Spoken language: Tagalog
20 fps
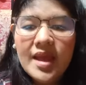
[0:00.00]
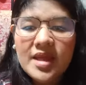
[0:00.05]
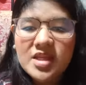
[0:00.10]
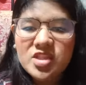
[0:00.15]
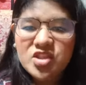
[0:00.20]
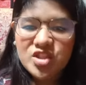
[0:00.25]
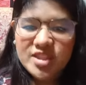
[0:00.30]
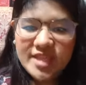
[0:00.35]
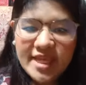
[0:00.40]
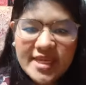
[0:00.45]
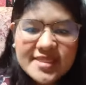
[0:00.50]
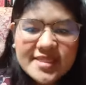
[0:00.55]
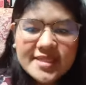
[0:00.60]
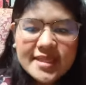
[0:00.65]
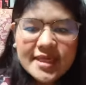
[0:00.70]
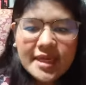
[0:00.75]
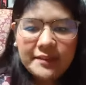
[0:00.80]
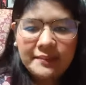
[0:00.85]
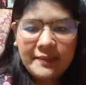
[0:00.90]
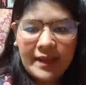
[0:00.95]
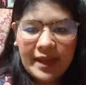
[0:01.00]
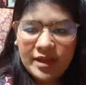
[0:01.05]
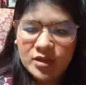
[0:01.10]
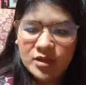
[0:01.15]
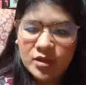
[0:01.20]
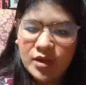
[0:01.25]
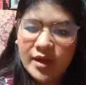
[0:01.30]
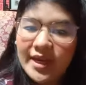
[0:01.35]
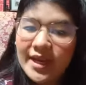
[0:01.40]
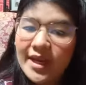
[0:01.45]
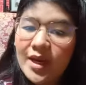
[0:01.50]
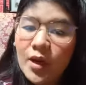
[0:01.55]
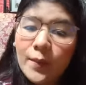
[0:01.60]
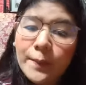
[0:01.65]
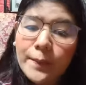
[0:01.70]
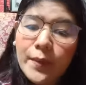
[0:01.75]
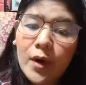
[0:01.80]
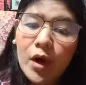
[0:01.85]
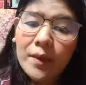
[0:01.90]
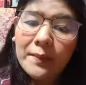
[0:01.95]
Jessica Magno. Hello
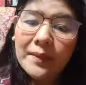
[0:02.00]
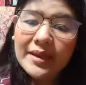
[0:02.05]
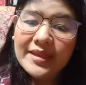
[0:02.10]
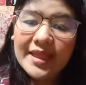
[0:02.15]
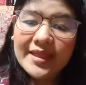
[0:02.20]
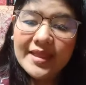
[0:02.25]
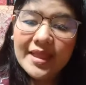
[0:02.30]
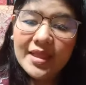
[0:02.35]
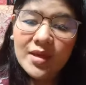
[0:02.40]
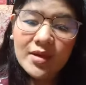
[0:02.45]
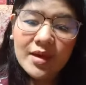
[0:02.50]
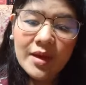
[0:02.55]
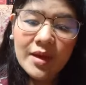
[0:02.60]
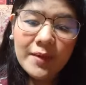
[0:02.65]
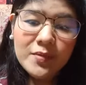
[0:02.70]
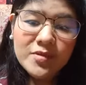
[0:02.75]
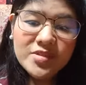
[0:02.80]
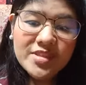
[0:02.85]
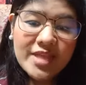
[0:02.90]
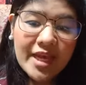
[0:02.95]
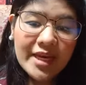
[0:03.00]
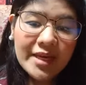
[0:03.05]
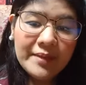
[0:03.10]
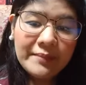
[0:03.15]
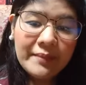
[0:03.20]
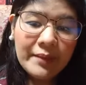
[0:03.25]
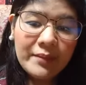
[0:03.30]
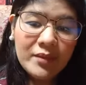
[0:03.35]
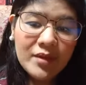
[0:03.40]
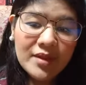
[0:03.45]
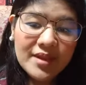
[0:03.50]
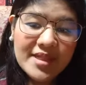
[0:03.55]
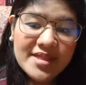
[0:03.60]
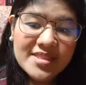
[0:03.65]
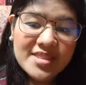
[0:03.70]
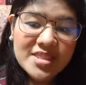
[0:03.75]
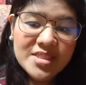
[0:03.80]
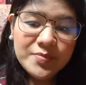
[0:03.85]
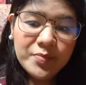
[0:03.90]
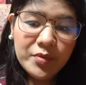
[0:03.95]
po, magtatanong lang po sana, ma'am, yung
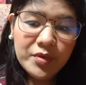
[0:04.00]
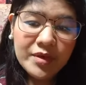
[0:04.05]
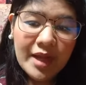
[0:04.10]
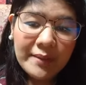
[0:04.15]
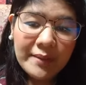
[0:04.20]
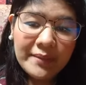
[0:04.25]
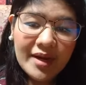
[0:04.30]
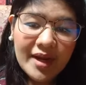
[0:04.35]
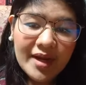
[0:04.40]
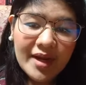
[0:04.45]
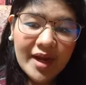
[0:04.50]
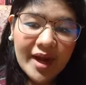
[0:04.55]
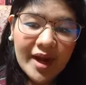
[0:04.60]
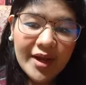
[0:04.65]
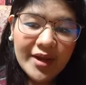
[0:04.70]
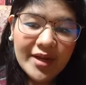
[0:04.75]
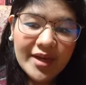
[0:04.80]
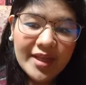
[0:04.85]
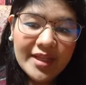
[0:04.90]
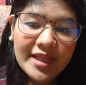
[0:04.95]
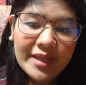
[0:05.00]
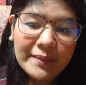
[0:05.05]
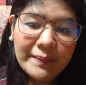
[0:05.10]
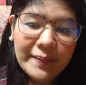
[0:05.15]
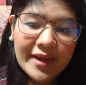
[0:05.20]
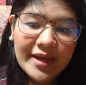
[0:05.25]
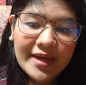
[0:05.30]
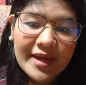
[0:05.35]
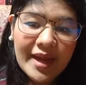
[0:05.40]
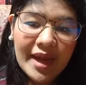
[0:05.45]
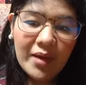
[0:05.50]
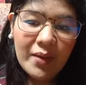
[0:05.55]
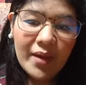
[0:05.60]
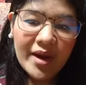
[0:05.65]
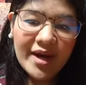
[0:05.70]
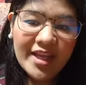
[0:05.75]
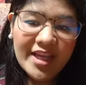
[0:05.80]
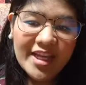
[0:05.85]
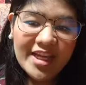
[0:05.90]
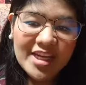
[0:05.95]
thesis po namin hanggang ngayon hindi pa ginagawa
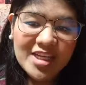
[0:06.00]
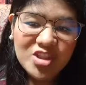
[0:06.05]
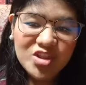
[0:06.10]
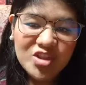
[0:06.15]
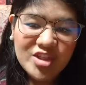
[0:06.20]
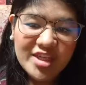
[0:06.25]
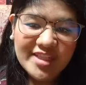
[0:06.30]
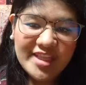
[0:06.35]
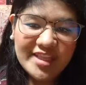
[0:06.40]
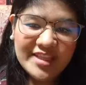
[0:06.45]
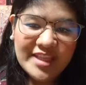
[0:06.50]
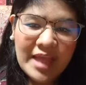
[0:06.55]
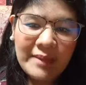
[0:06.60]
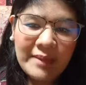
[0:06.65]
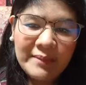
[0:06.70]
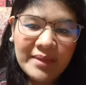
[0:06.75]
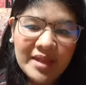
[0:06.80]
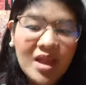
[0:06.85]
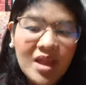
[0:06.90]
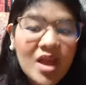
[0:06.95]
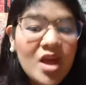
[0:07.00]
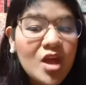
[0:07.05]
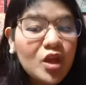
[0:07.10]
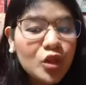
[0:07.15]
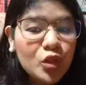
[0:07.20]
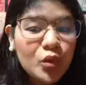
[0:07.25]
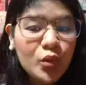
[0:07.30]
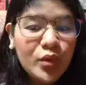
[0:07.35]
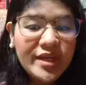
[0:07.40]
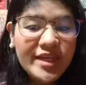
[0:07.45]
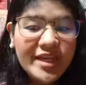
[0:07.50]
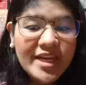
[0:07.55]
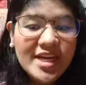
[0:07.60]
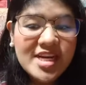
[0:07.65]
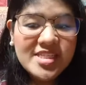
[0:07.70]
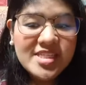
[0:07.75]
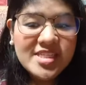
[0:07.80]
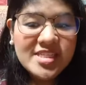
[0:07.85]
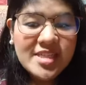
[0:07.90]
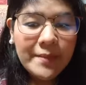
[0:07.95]
ng English critic namin. Two
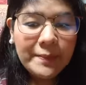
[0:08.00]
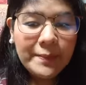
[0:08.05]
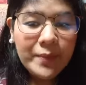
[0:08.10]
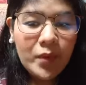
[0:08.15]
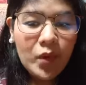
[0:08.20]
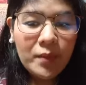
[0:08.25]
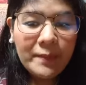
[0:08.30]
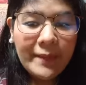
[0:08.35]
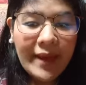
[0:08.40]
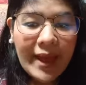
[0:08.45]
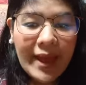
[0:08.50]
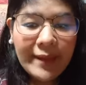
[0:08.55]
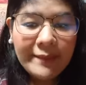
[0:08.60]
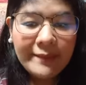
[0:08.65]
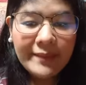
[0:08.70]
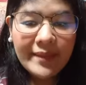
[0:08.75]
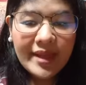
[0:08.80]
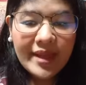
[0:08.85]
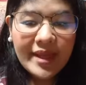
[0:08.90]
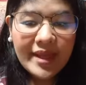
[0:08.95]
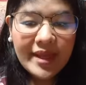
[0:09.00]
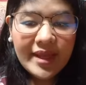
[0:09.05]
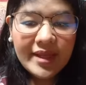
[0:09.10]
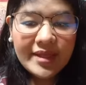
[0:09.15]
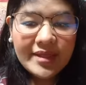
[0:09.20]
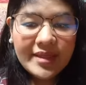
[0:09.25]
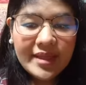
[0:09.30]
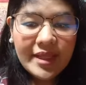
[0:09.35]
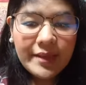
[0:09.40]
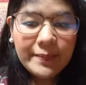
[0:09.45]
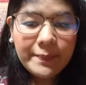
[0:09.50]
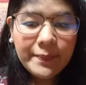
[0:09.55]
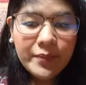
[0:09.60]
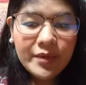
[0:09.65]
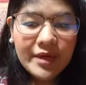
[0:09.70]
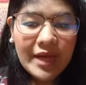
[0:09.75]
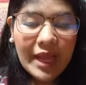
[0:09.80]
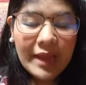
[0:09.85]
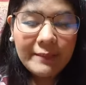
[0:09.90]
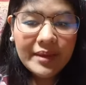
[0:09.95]
years na po, ma'am. Hindi po
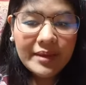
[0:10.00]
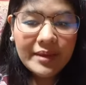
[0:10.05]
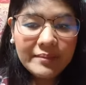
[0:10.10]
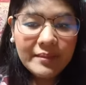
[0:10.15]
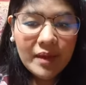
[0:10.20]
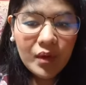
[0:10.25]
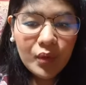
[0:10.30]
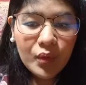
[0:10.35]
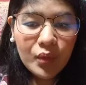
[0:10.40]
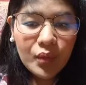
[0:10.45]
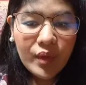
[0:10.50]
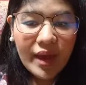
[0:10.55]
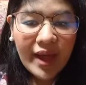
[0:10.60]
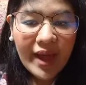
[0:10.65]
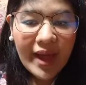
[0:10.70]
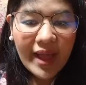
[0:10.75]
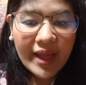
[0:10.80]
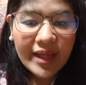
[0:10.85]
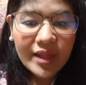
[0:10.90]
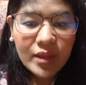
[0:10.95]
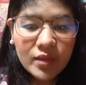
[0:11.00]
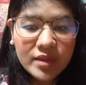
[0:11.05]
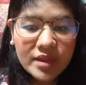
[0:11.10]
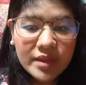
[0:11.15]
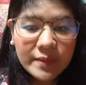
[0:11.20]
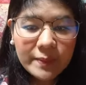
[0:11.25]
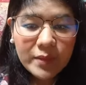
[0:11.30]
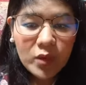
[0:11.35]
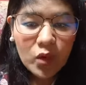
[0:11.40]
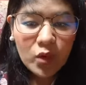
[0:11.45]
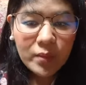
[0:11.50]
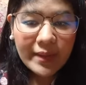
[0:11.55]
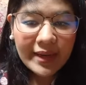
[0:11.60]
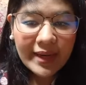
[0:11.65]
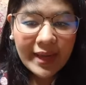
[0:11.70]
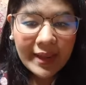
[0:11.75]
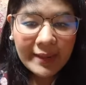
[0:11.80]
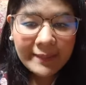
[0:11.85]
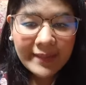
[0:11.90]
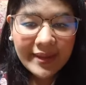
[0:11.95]
namin makuha yung diploma
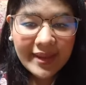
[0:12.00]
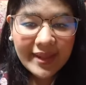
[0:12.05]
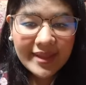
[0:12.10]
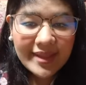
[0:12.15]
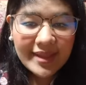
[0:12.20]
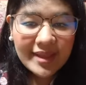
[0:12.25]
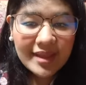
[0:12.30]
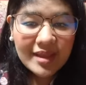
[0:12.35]
namin.